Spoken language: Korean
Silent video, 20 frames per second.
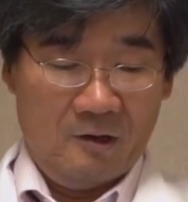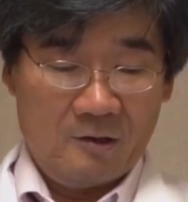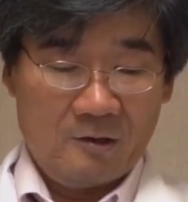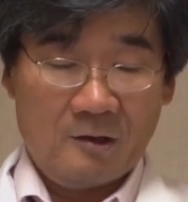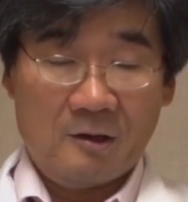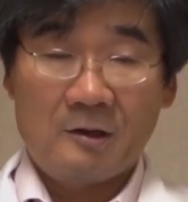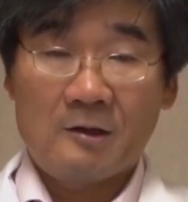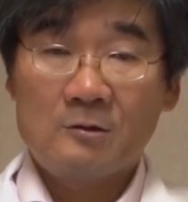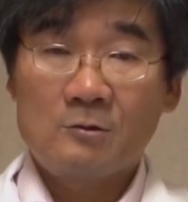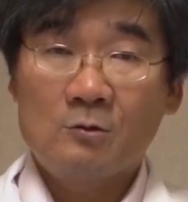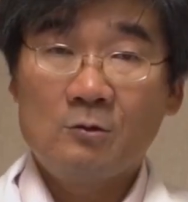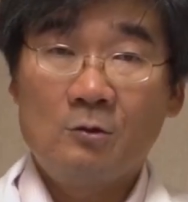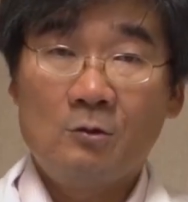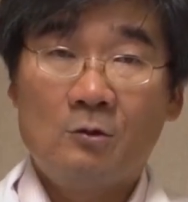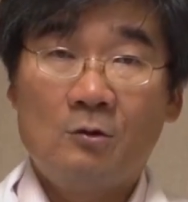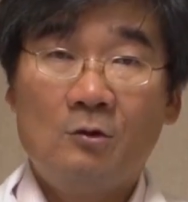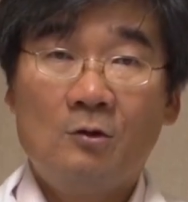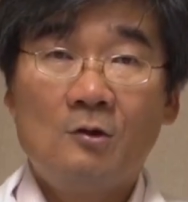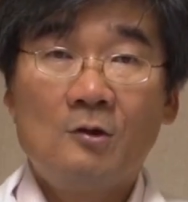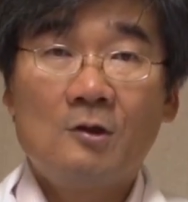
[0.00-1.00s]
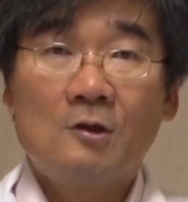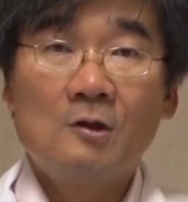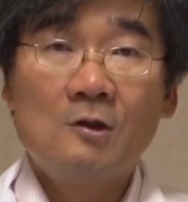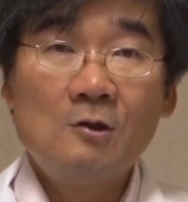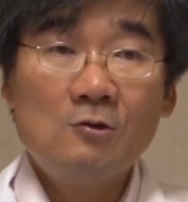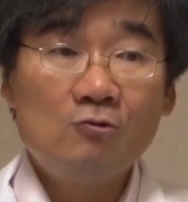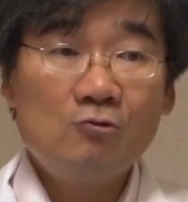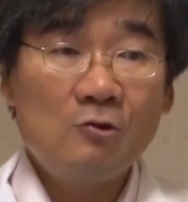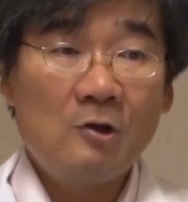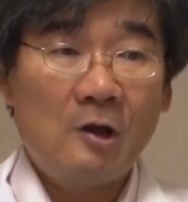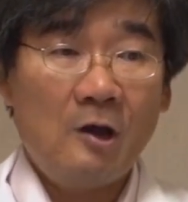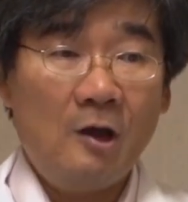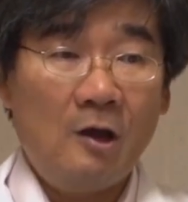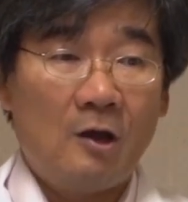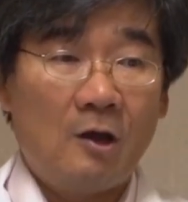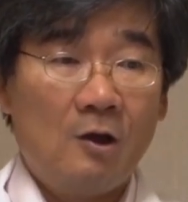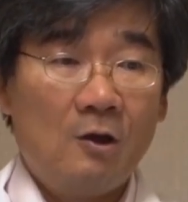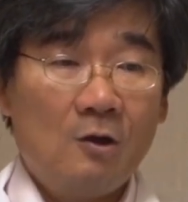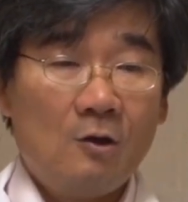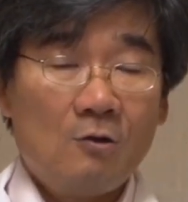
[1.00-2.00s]
그래가지고
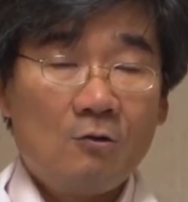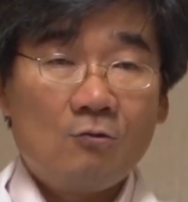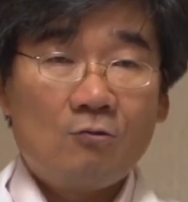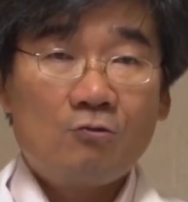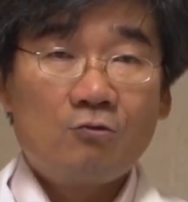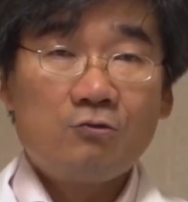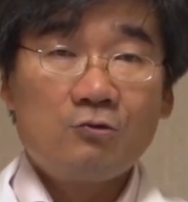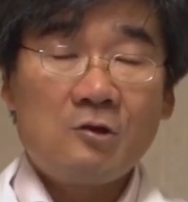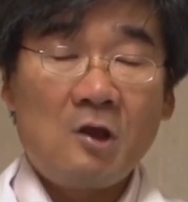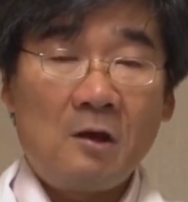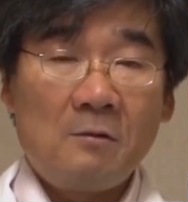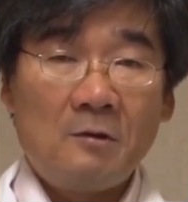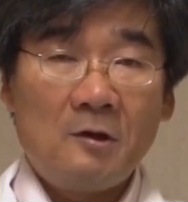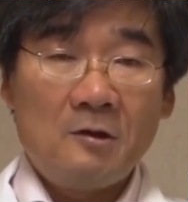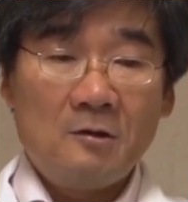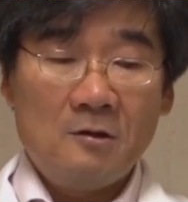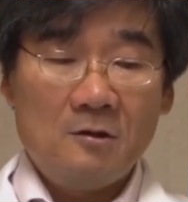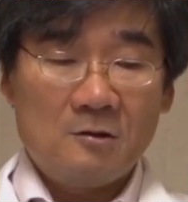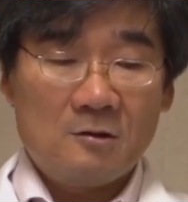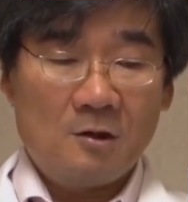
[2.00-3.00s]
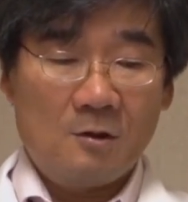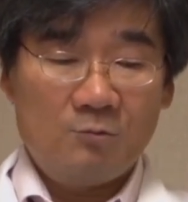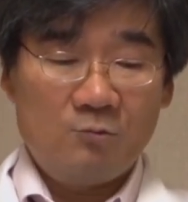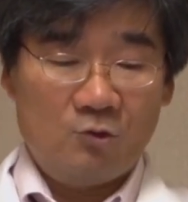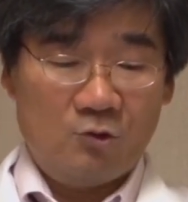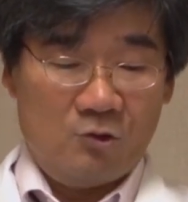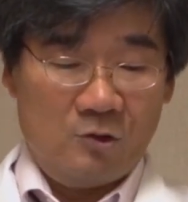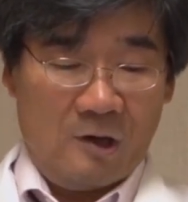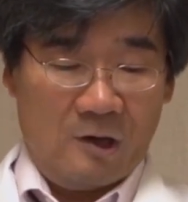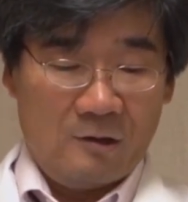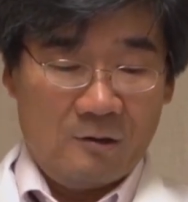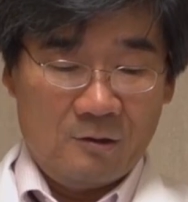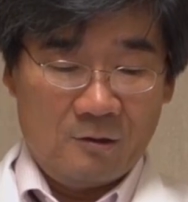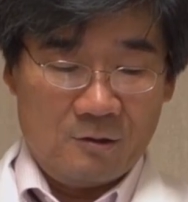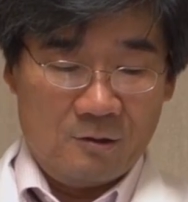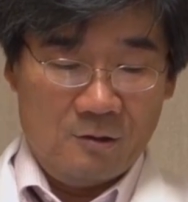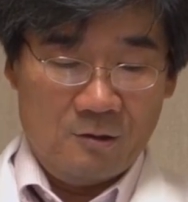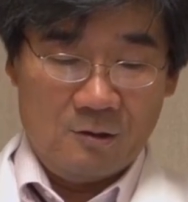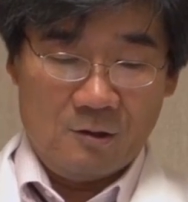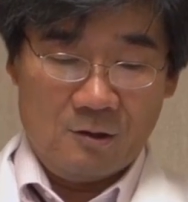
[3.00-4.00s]
일주일에 두세 번 섭취를 하는
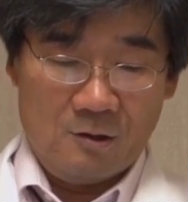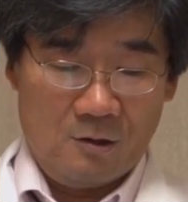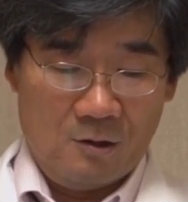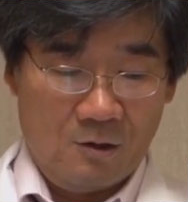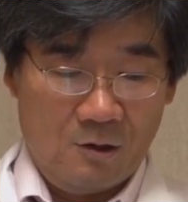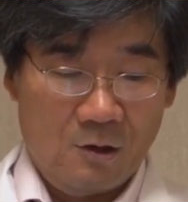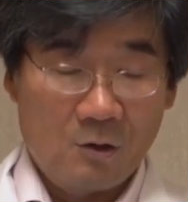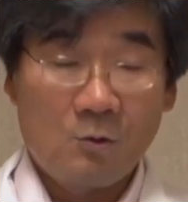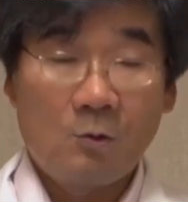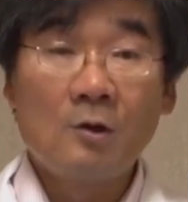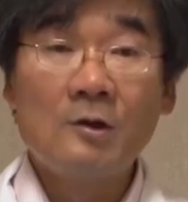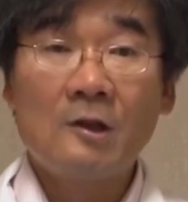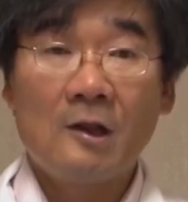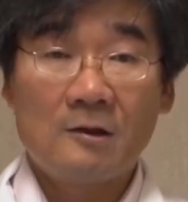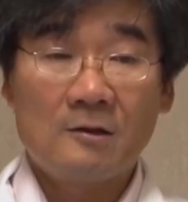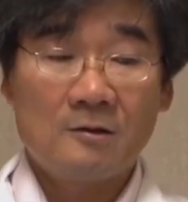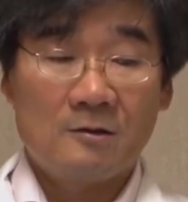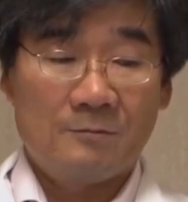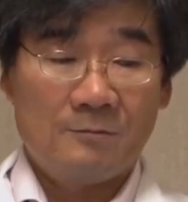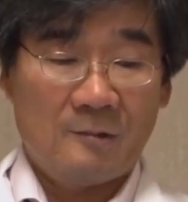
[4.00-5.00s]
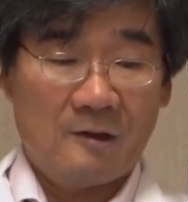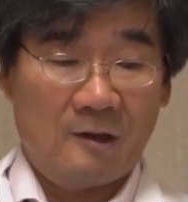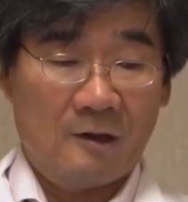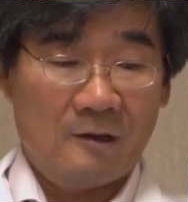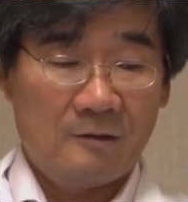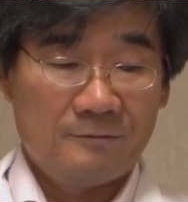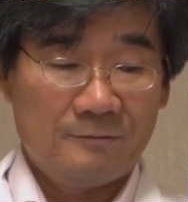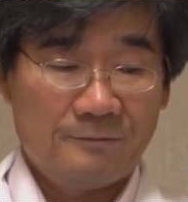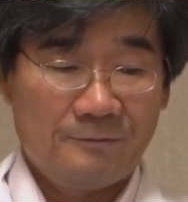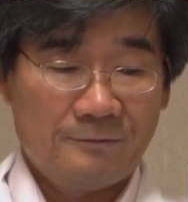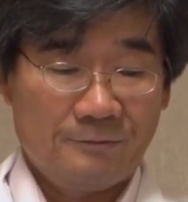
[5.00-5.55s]
거를 권해드립니다.